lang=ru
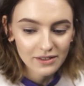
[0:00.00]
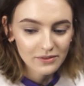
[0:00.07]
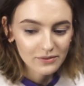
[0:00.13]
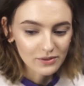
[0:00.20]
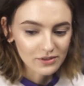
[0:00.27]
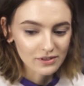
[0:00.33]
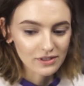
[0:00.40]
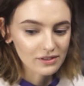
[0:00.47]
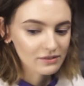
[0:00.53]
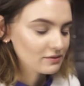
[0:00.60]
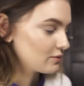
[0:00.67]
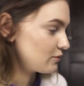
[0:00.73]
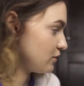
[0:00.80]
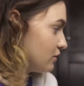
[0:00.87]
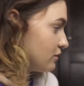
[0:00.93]
вот
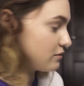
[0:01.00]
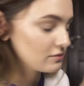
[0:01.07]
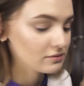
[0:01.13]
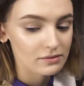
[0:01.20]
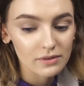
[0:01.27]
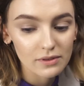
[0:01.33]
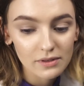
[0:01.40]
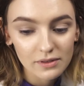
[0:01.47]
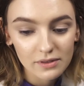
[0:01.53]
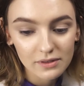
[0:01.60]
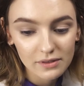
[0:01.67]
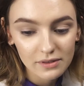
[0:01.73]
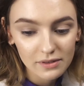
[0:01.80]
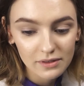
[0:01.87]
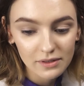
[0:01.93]
этого вот
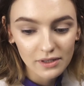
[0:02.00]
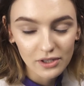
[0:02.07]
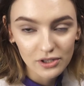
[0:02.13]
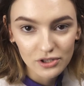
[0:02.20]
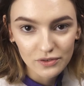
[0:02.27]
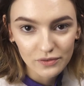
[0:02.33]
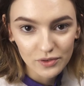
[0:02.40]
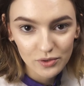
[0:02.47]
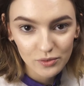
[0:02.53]
рыжего